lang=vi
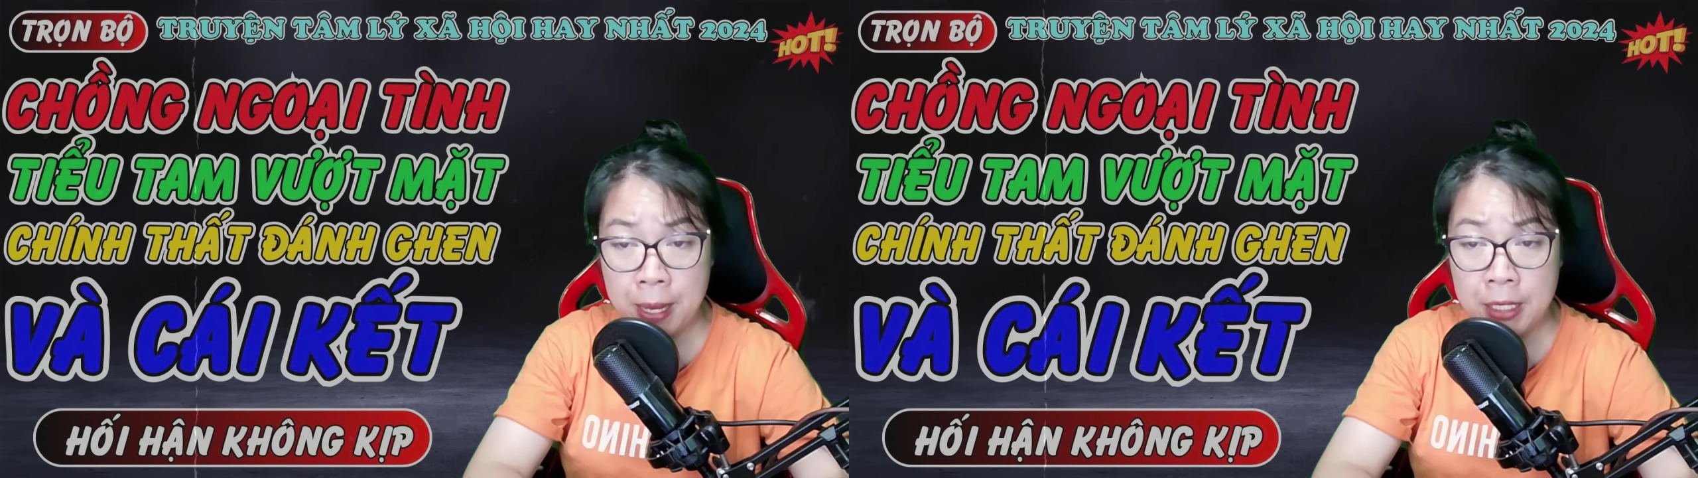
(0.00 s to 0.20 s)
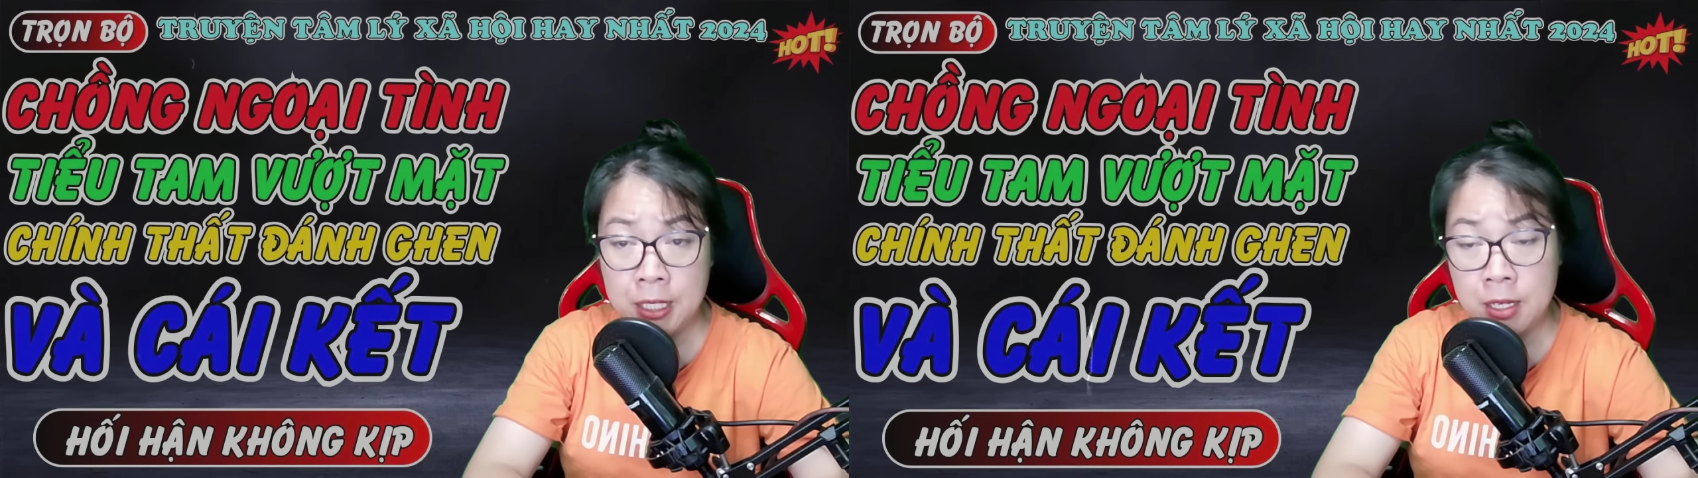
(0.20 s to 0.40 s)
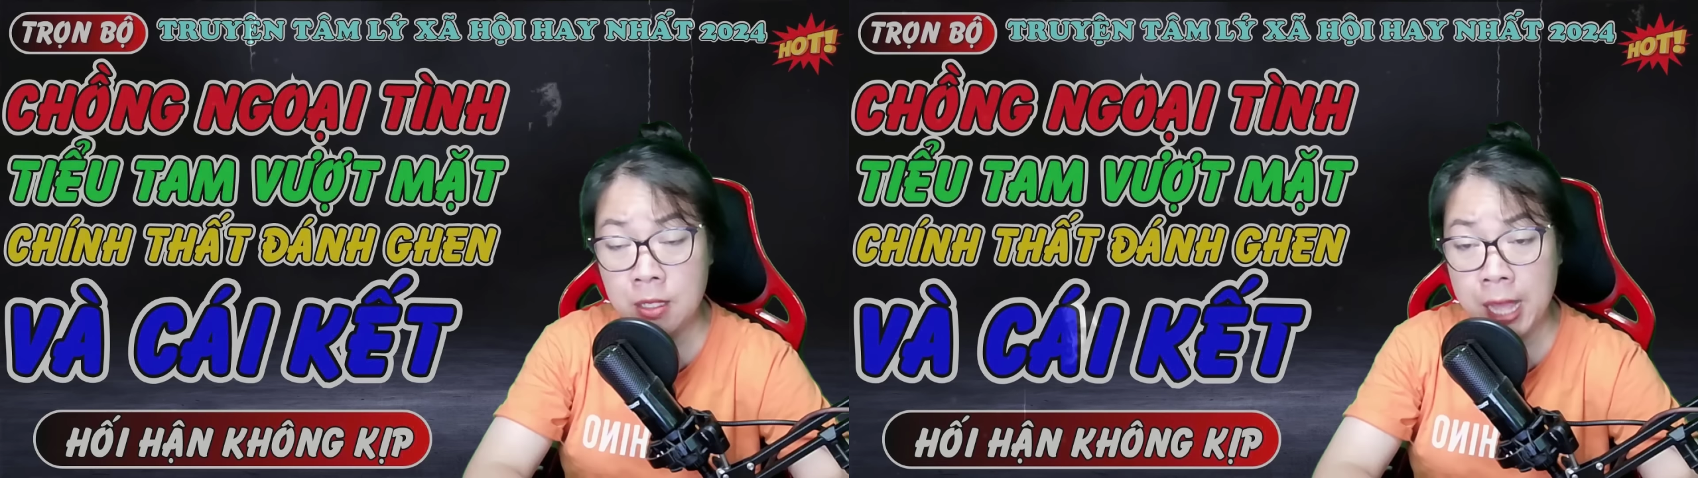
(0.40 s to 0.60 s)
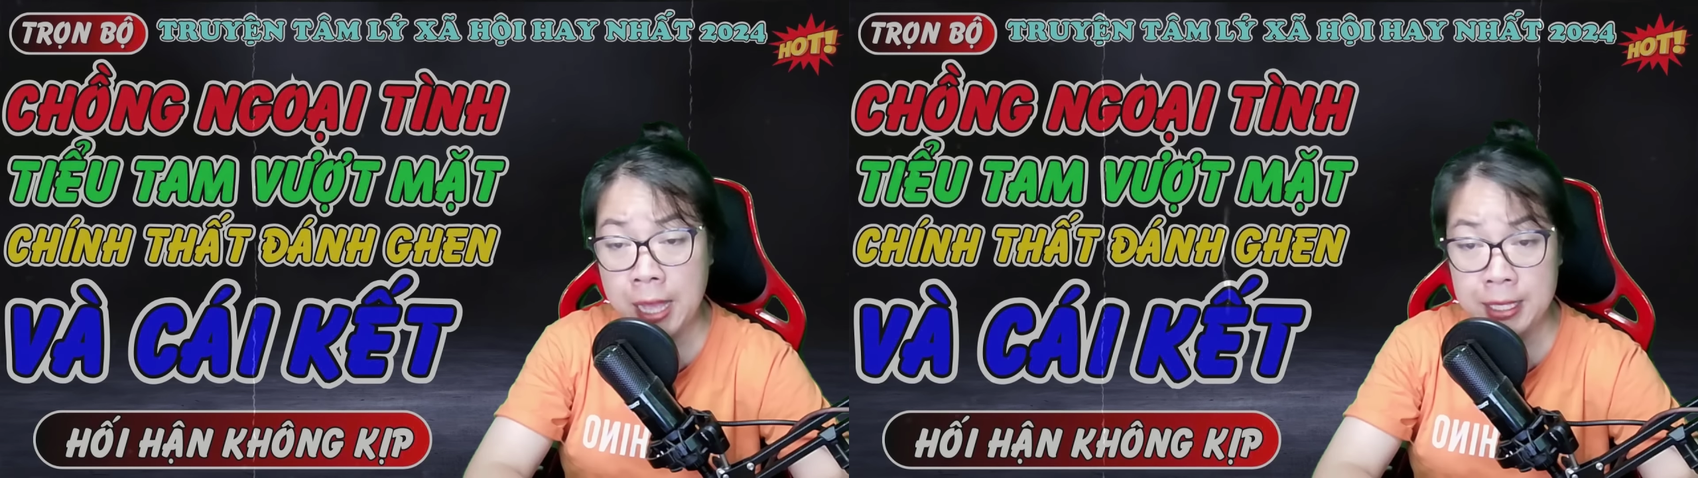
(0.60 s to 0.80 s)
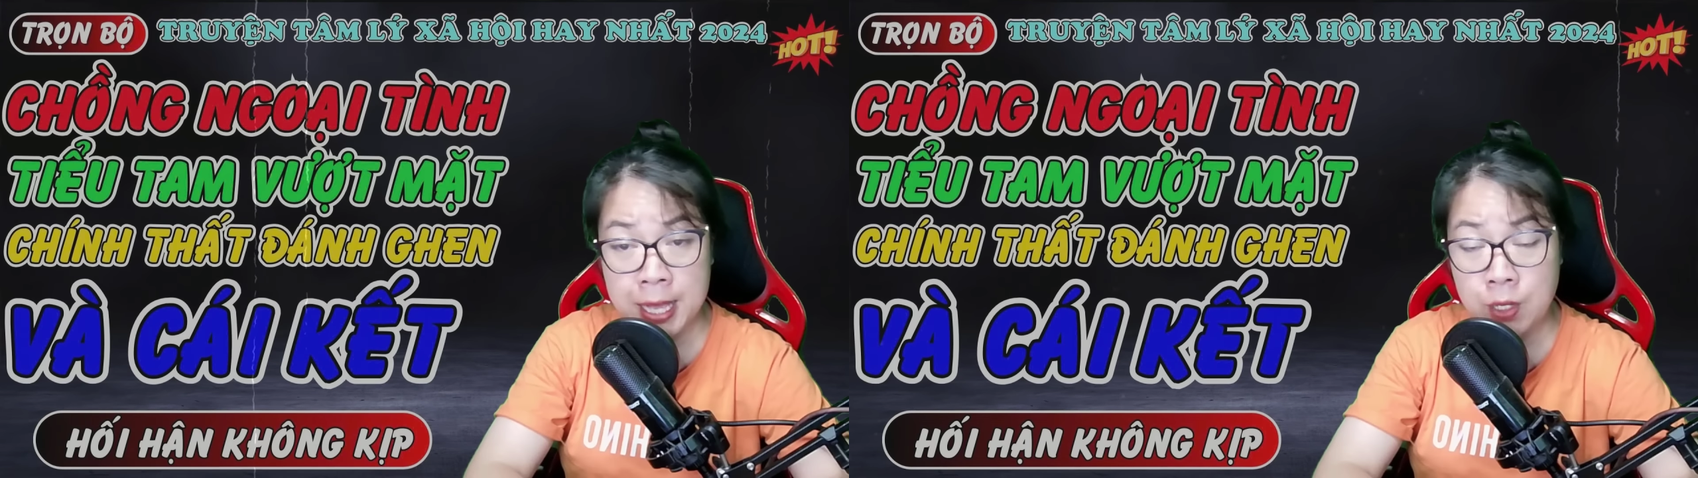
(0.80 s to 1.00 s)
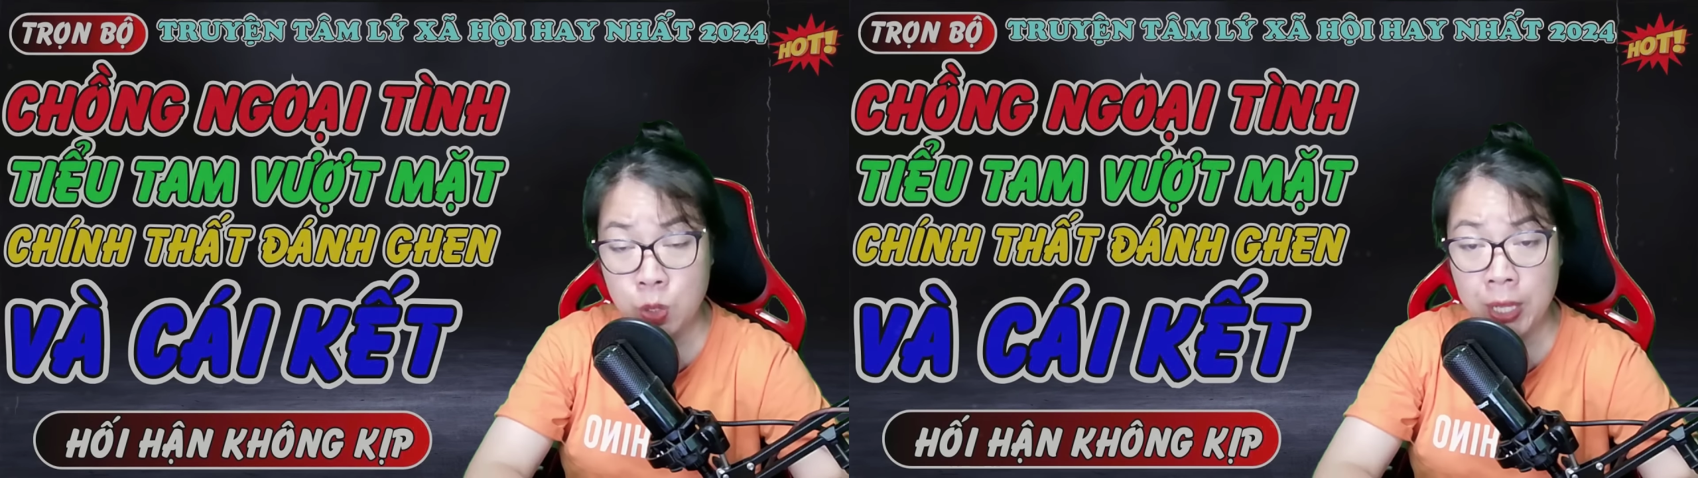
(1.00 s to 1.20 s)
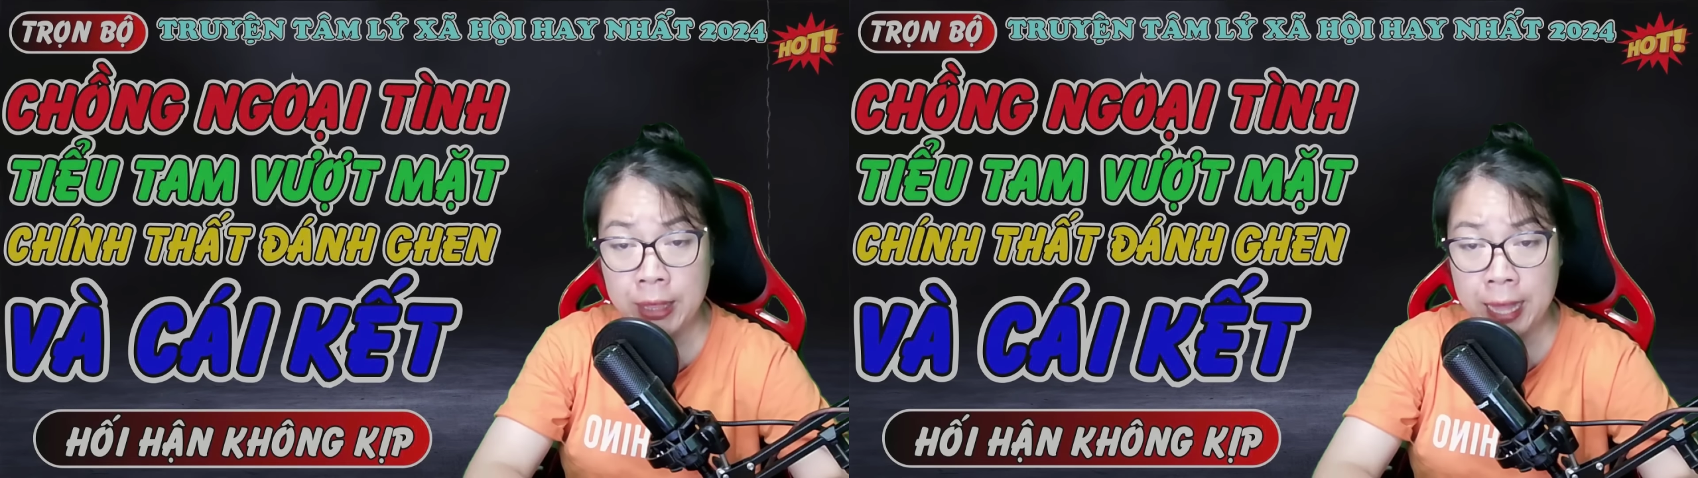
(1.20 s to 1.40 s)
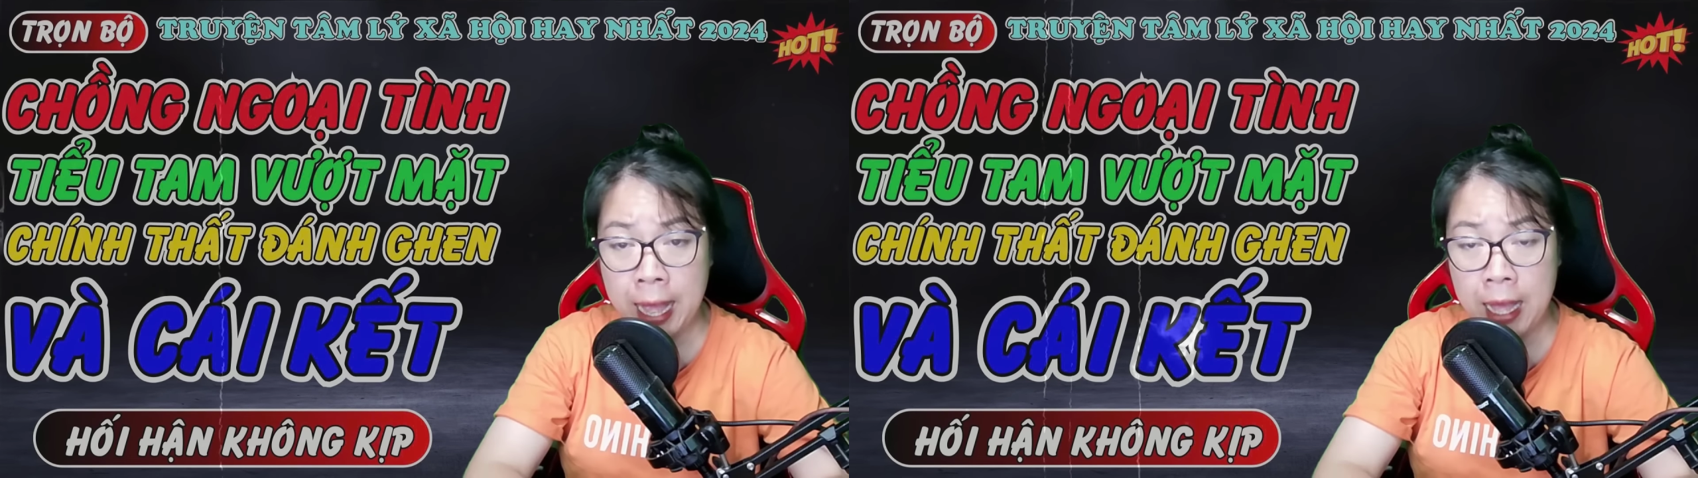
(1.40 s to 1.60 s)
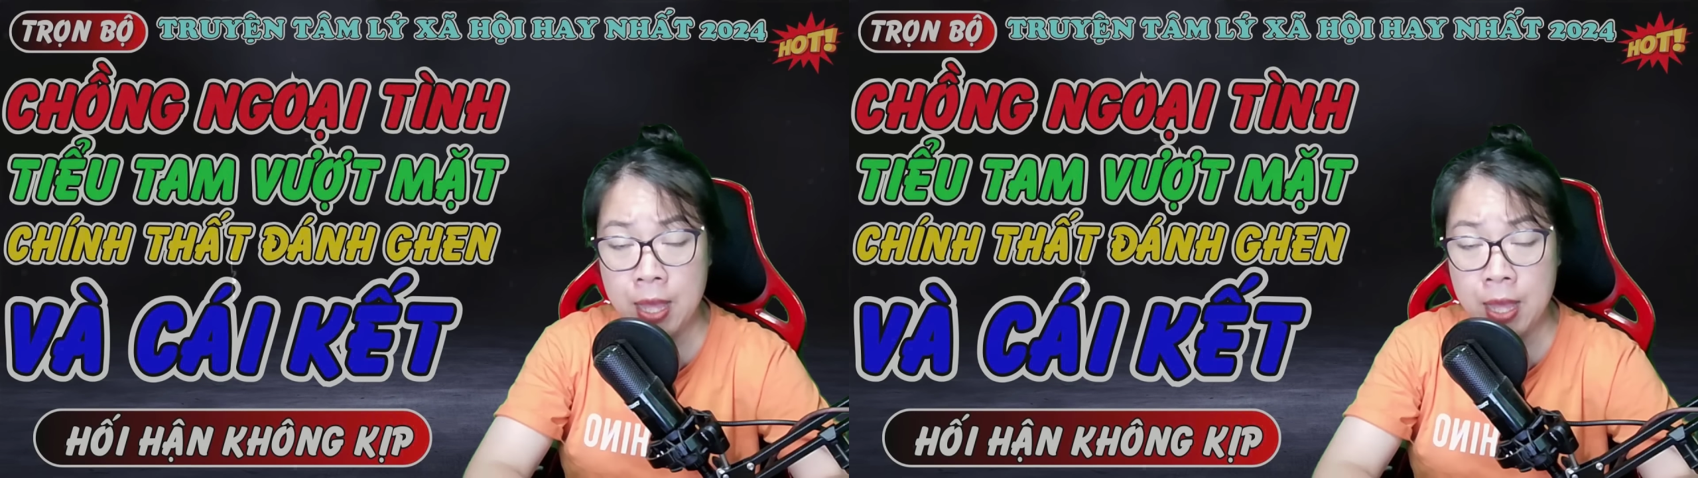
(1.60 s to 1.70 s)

giữ thể diện cho anh ta,